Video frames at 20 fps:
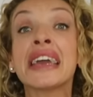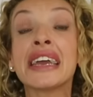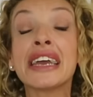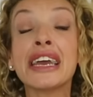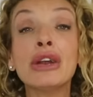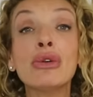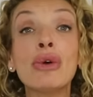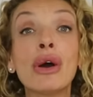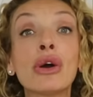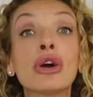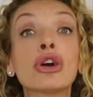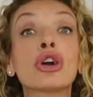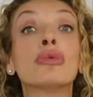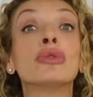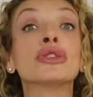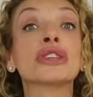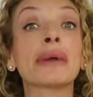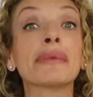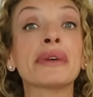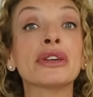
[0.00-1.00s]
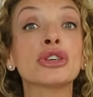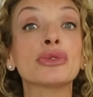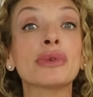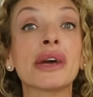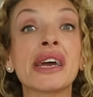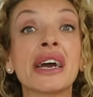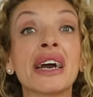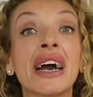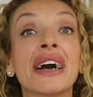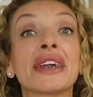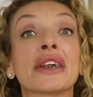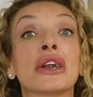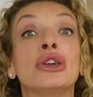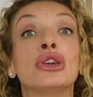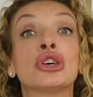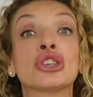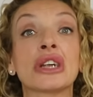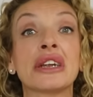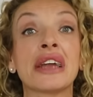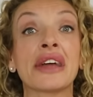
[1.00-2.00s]
Y luego, como también os voy a dejar
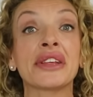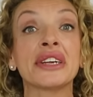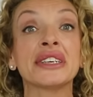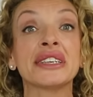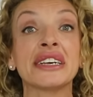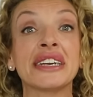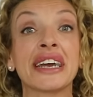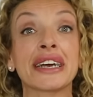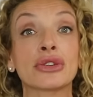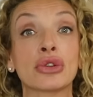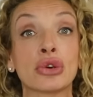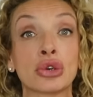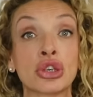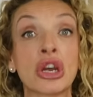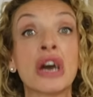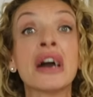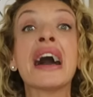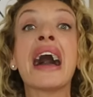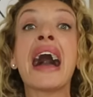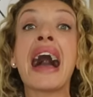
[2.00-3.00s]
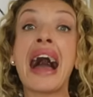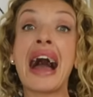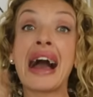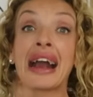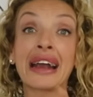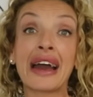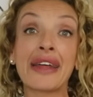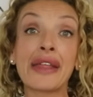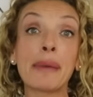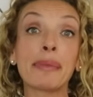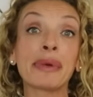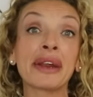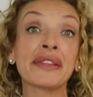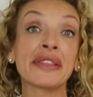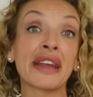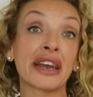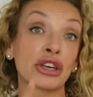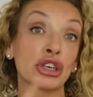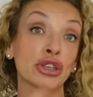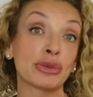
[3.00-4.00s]
los enlaces directos a cada
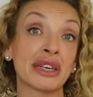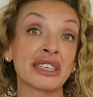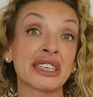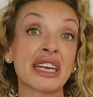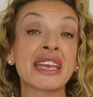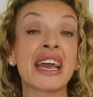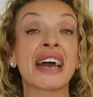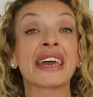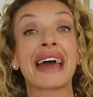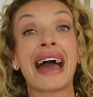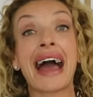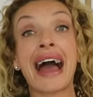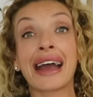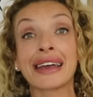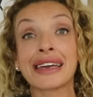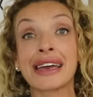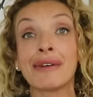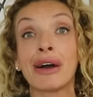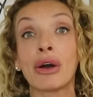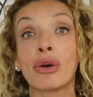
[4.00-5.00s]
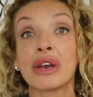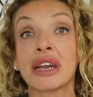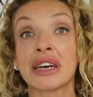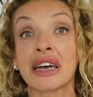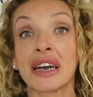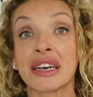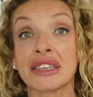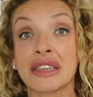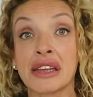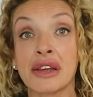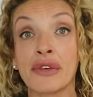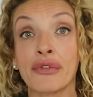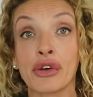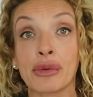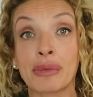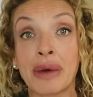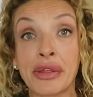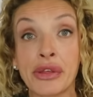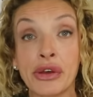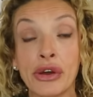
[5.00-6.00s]
prenda que os voy a enseñar aquí abajo en la cajita de
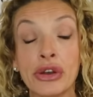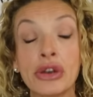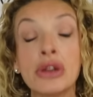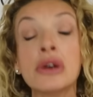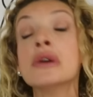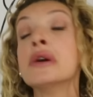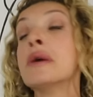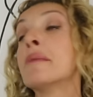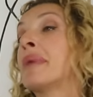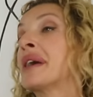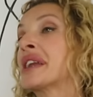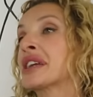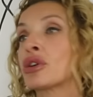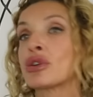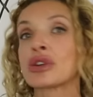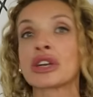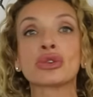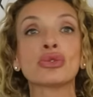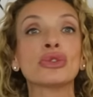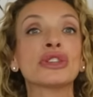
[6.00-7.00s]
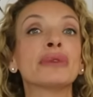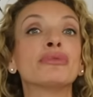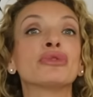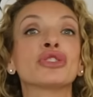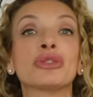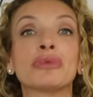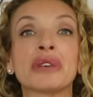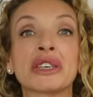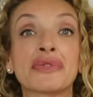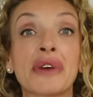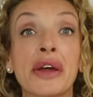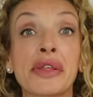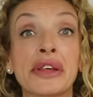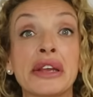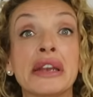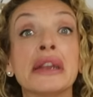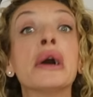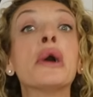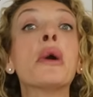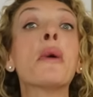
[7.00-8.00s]
información, para que os resulte mucho más
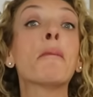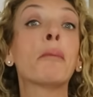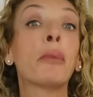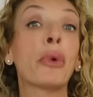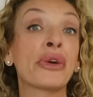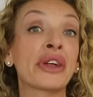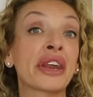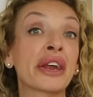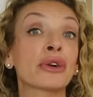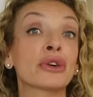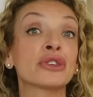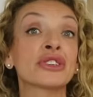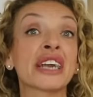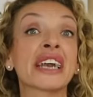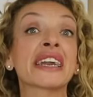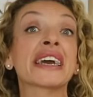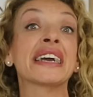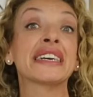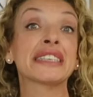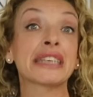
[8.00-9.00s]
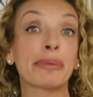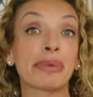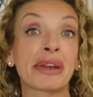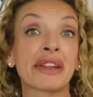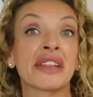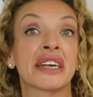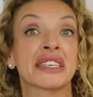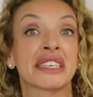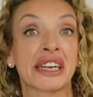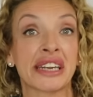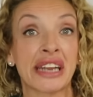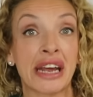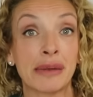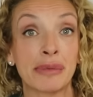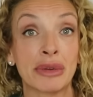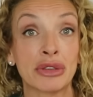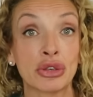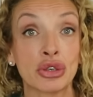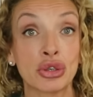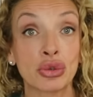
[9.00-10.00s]
fácil poder encontrar esa prenda si
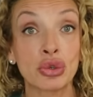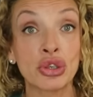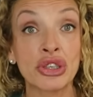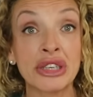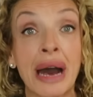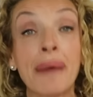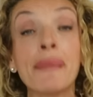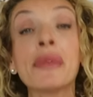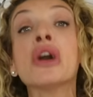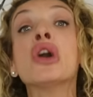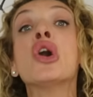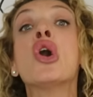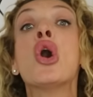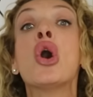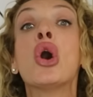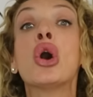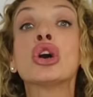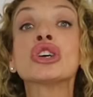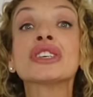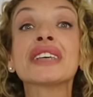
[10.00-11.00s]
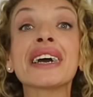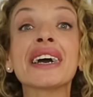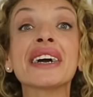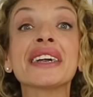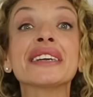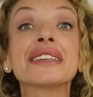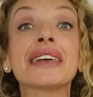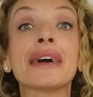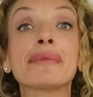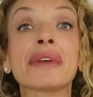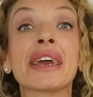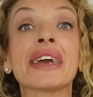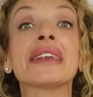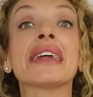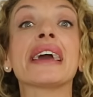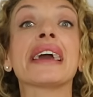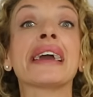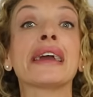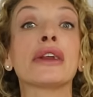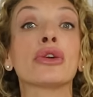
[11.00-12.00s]
realmente os gusta, os dejaré
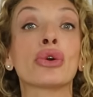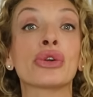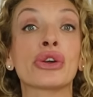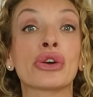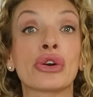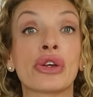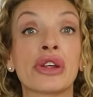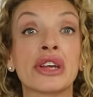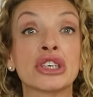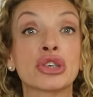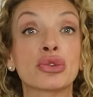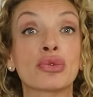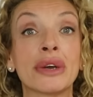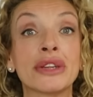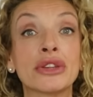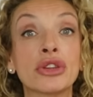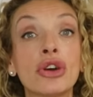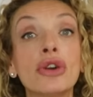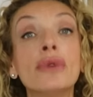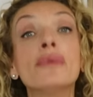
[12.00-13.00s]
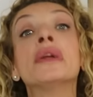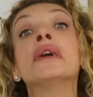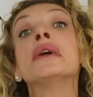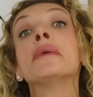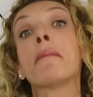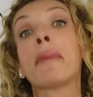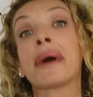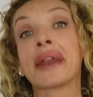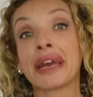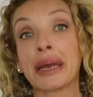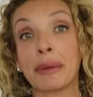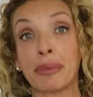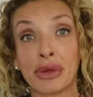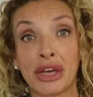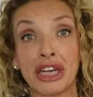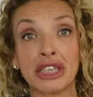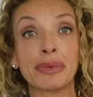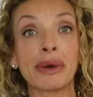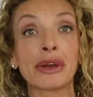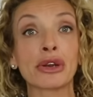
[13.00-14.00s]
también el código de descuento para que
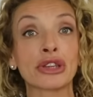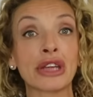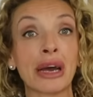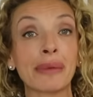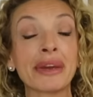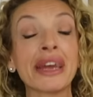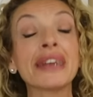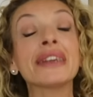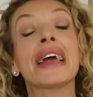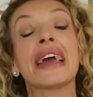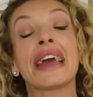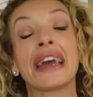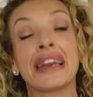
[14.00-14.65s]
podáis verlo también